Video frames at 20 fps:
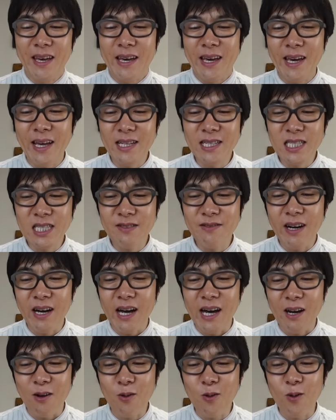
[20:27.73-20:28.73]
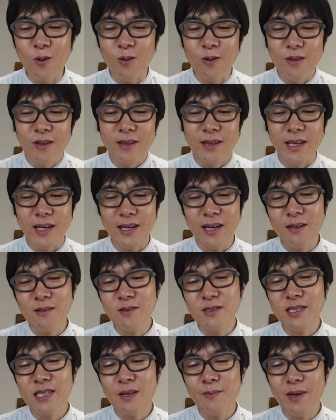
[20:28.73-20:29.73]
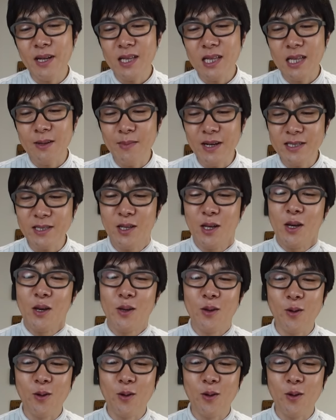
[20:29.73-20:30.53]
返事は顎を長くして待ってます。